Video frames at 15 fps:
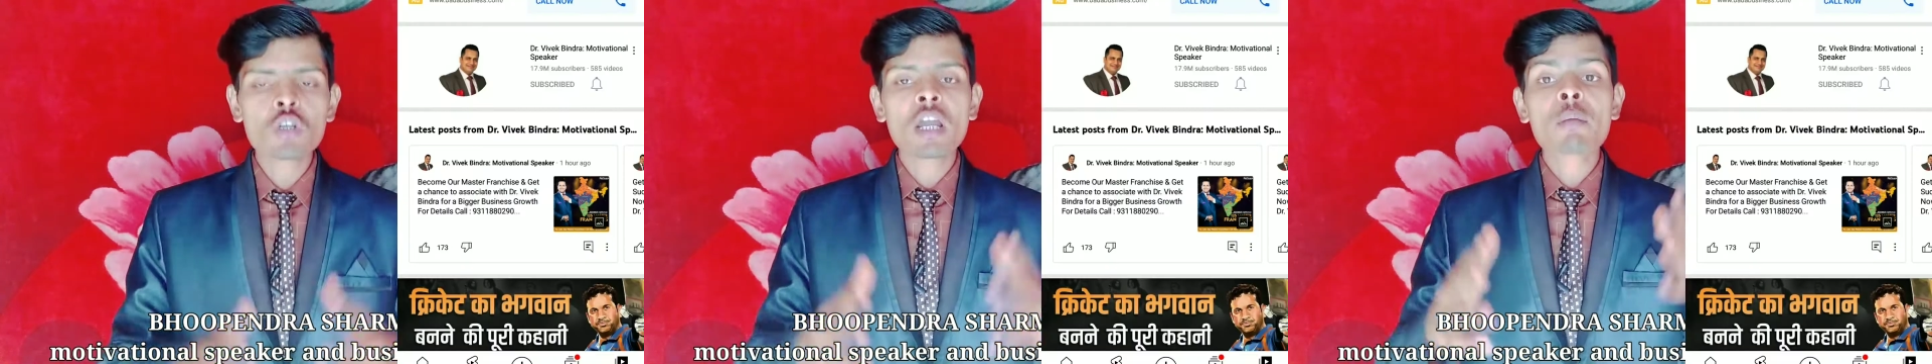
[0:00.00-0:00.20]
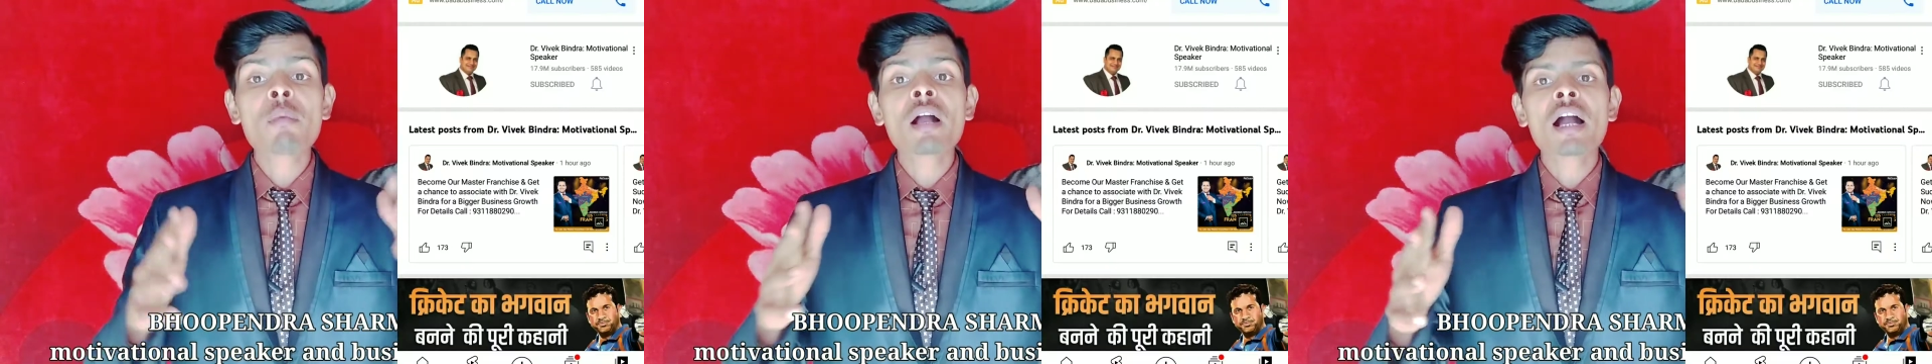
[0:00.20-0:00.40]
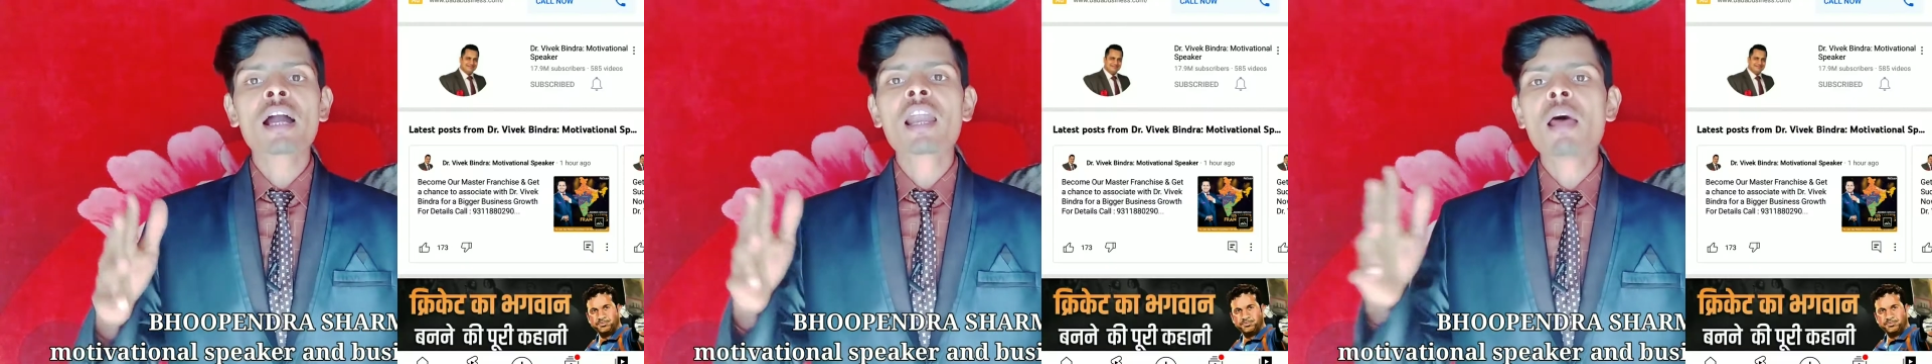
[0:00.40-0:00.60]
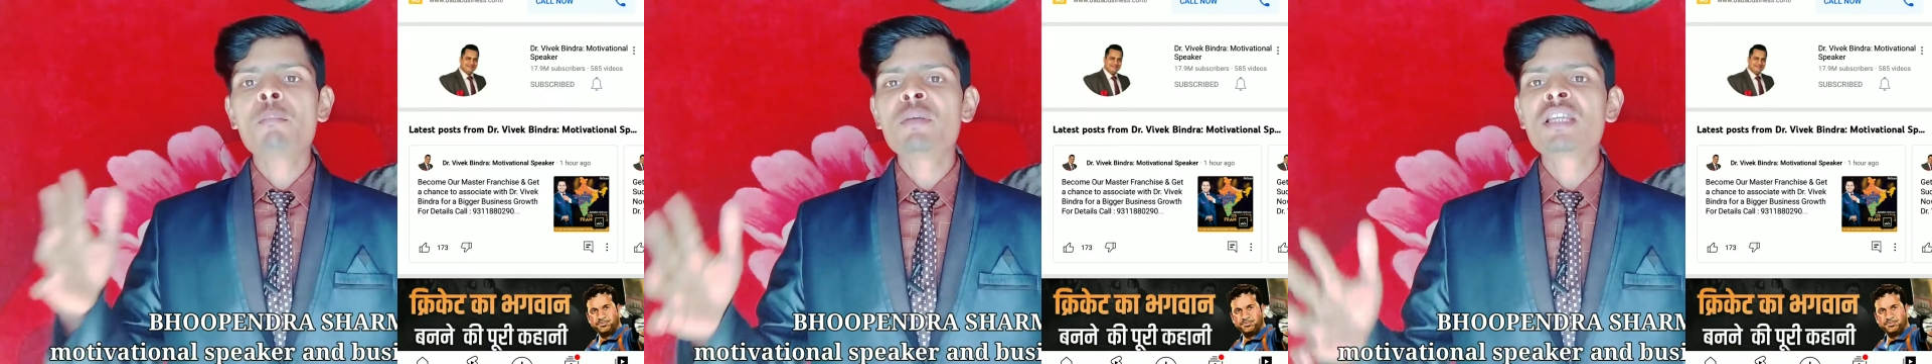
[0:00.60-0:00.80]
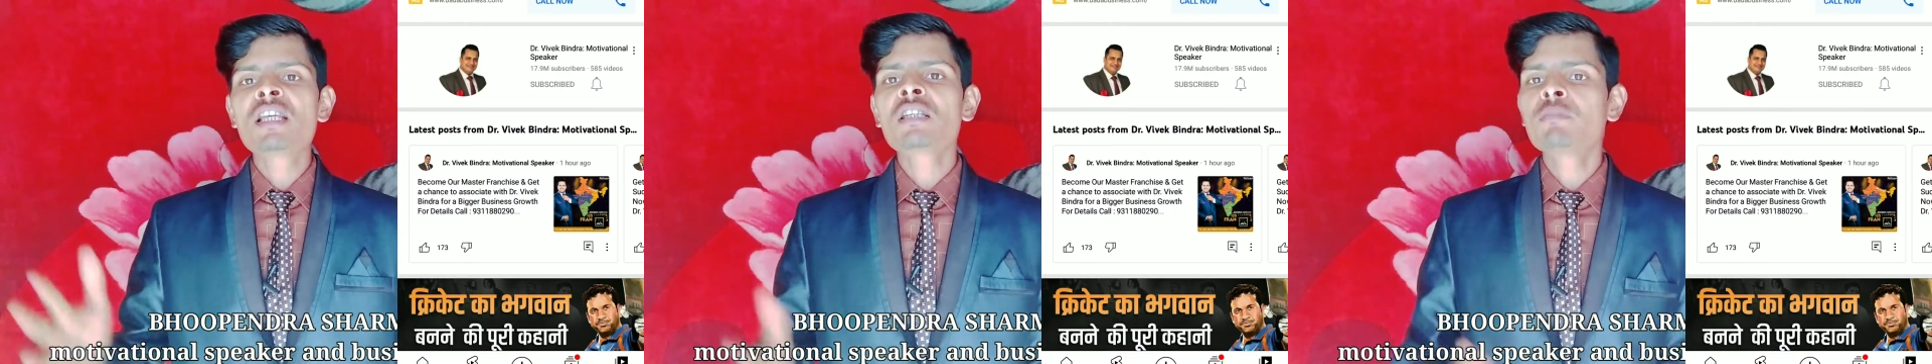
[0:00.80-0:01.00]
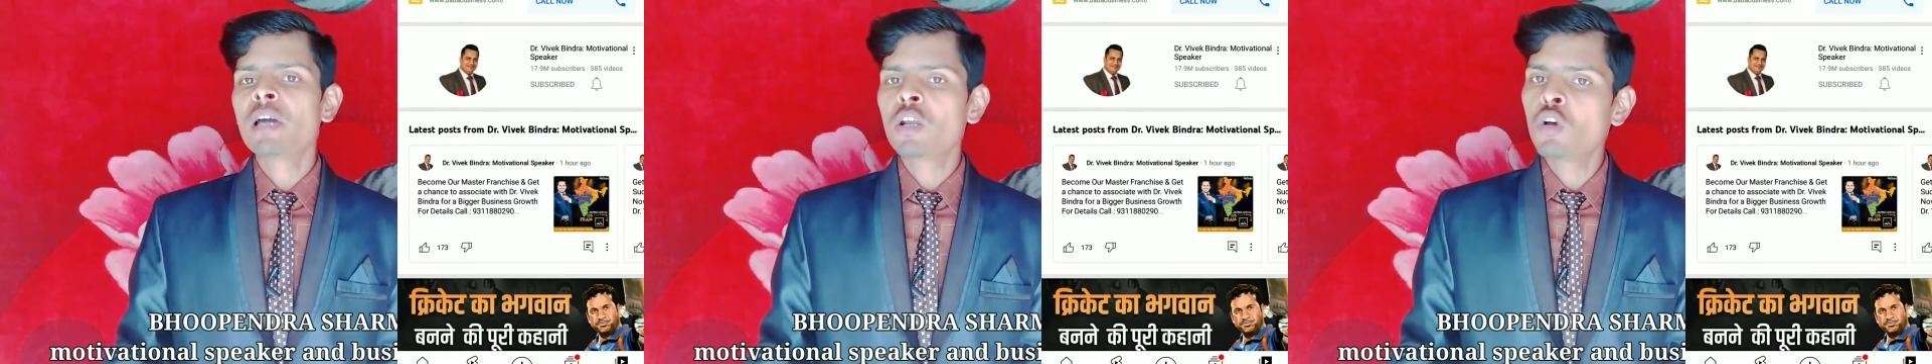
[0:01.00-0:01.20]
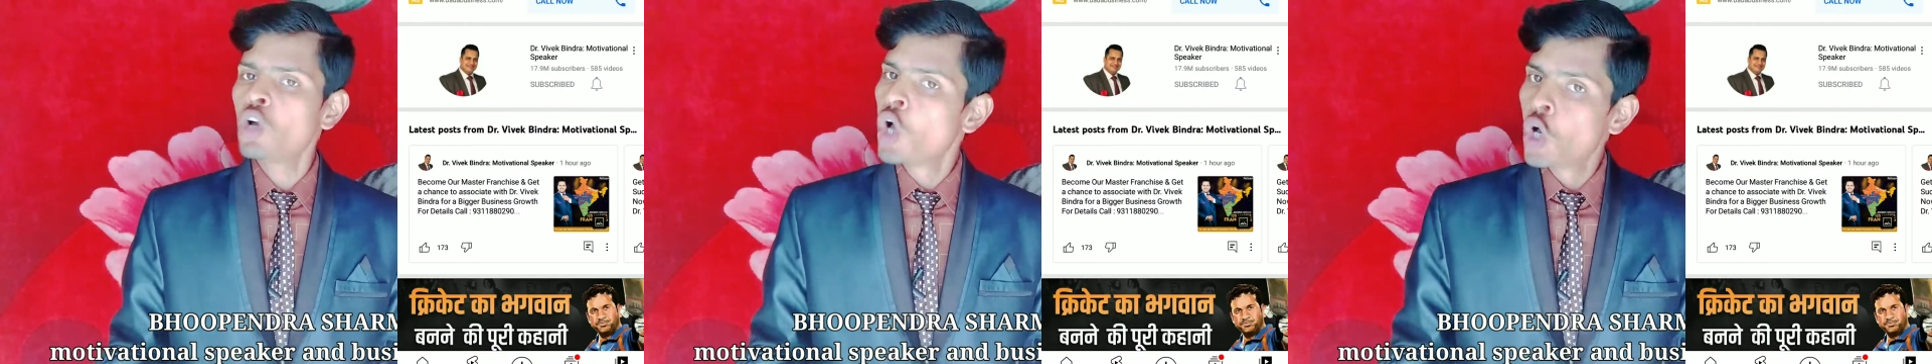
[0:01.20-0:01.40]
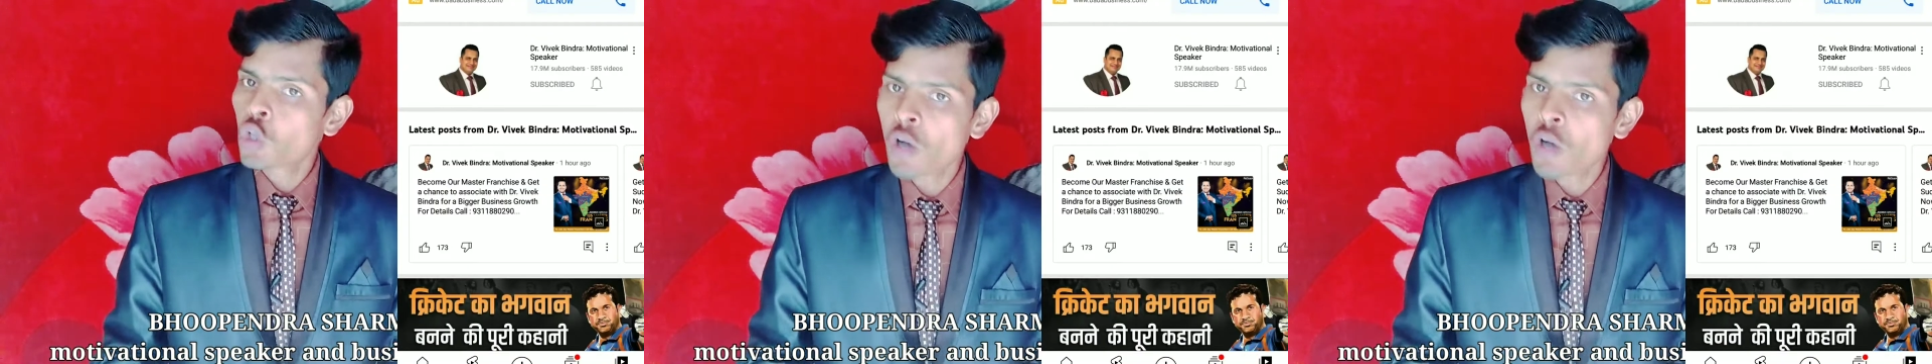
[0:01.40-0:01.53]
को लगभग अगर आप बिजनेसमैन हो